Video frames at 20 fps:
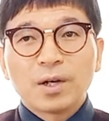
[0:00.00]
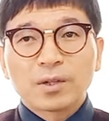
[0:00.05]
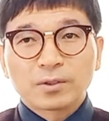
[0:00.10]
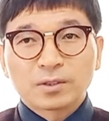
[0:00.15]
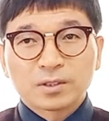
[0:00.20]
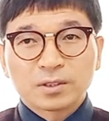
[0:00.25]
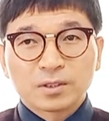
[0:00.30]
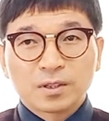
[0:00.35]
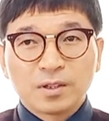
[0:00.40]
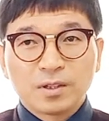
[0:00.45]

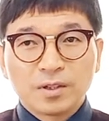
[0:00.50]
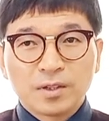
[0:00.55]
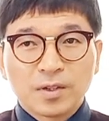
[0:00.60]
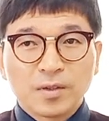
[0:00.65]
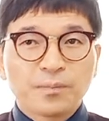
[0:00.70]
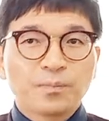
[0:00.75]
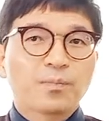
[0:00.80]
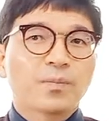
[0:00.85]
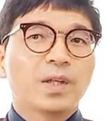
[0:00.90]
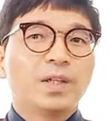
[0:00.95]
왕으로서
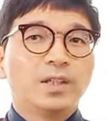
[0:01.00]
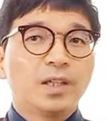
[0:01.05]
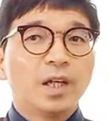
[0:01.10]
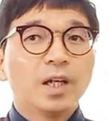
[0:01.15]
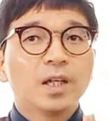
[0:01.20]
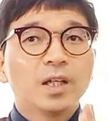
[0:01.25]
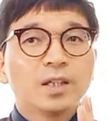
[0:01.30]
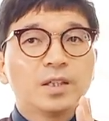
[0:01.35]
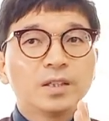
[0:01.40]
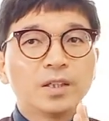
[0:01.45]

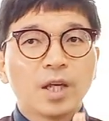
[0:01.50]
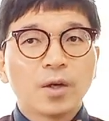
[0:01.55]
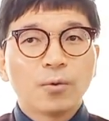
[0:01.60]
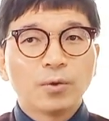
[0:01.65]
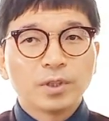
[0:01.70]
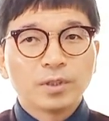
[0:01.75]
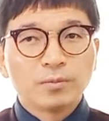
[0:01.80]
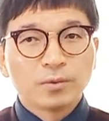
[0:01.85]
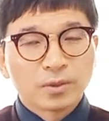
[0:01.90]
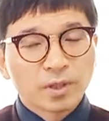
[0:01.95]
이제
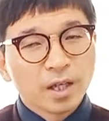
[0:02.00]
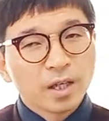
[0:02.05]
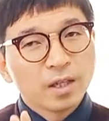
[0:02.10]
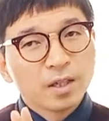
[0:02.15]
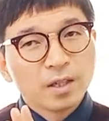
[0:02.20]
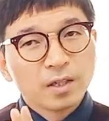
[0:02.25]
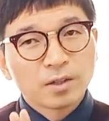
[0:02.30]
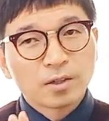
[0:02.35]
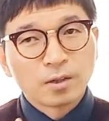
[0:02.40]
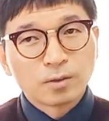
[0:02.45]

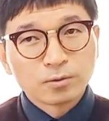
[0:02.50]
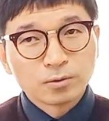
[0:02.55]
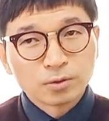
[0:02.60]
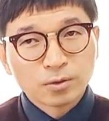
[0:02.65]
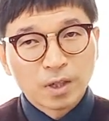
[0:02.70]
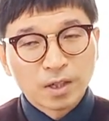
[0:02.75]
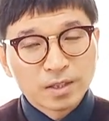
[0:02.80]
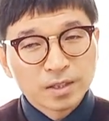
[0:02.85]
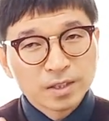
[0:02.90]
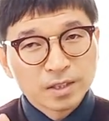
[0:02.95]
제56대
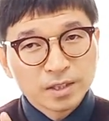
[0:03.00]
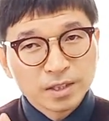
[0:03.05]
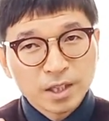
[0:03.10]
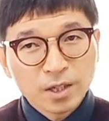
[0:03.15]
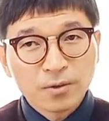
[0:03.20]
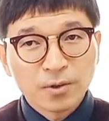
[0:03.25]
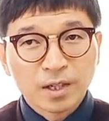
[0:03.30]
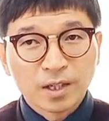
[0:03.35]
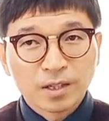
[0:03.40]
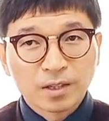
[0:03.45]
경순왕을
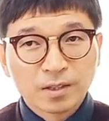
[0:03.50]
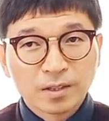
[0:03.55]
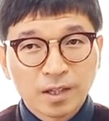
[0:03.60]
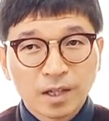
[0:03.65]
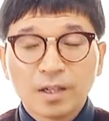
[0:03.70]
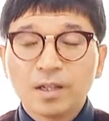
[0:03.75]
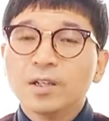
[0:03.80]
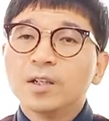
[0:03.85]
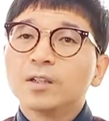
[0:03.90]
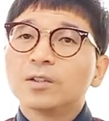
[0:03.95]
세우게
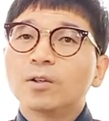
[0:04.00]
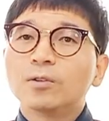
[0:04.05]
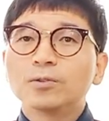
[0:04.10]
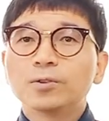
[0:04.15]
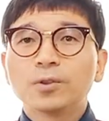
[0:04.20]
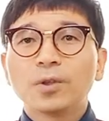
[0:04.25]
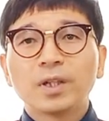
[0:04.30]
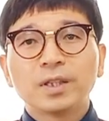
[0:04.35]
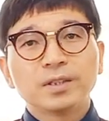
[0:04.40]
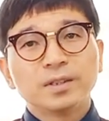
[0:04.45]
되는데
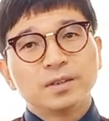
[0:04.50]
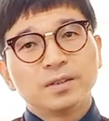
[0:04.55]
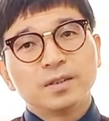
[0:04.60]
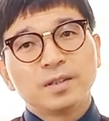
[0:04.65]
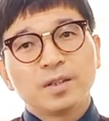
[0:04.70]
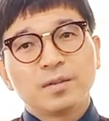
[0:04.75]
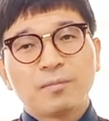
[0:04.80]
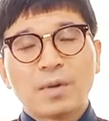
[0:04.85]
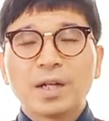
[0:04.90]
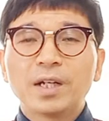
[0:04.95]
경순왕은
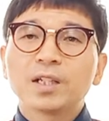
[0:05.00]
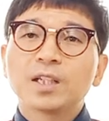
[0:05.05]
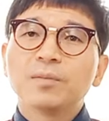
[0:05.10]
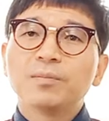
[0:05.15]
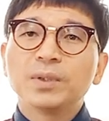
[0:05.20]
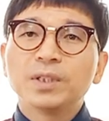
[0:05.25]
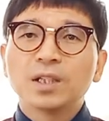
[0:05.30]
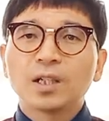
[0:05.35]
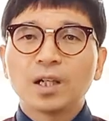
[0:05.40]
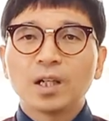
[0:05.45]
마냥
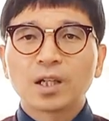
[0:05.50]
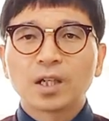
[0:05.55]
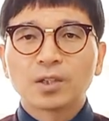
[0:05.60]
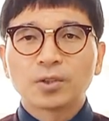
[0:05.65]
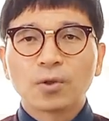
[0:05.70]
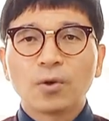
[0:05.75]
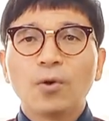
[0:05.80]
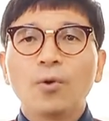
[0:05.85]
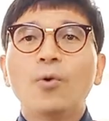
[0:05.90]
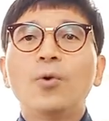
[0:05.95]
기쁘진
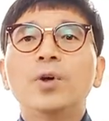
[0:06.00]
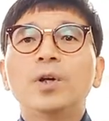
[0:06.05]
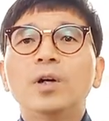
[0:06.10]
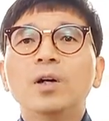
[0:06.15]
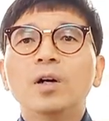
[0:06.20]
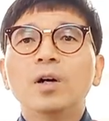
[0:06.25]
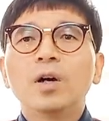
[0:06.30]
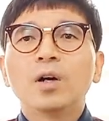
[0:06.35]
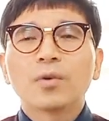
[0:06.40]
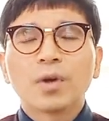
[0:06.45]
않았겠죠.
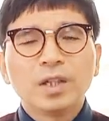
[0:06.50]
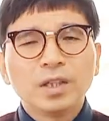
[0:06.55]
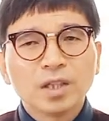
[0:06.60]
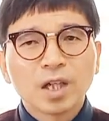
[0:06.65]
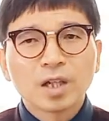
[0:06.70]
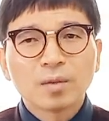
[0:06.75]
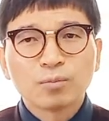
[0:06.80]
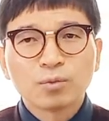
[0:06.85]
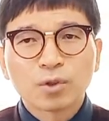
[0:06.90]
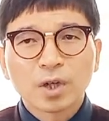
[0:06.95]
오히려
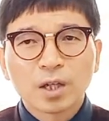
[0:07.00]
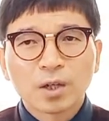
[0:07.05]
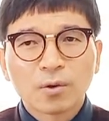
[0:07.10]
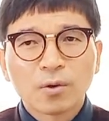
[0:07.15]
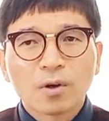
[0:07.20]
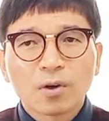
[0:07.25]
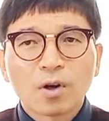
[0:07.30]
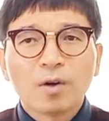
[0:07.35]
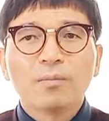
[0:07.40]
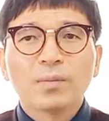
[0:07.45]
굉장히
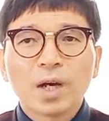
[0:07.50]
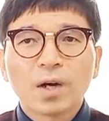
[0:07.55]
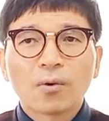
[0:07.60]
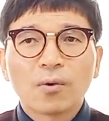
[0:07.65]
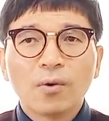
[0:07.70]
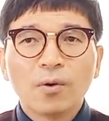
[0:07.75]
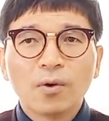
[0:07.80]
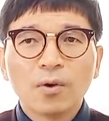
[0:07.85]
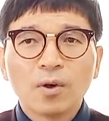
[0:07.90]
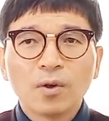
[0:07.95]
불안하고
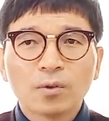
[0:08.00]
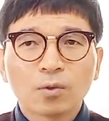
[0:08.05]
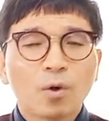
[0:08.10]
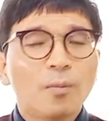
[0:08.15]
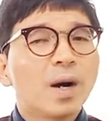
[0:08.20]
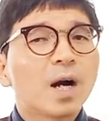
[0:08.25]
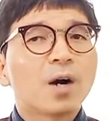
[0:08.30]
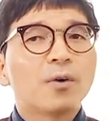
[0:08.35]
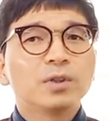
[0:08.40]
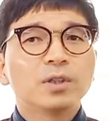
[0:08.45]
겁나고
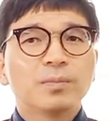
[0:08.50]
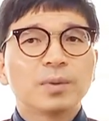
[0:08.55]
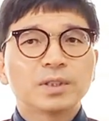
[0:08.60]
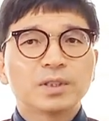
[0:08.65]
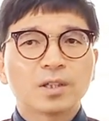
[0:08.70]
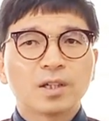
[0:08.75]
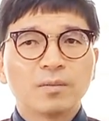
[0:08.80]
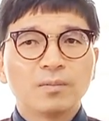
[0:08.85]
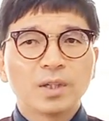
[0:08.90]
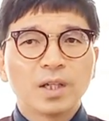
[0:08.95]
도망가고
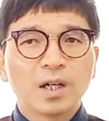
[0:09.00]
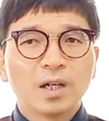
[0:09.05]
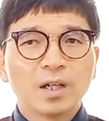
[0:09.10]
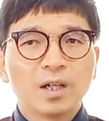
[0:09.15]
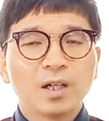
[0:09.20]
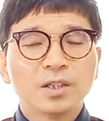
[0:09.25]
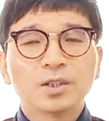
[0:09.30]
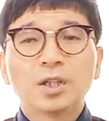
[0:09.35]
싶었을 겁니다.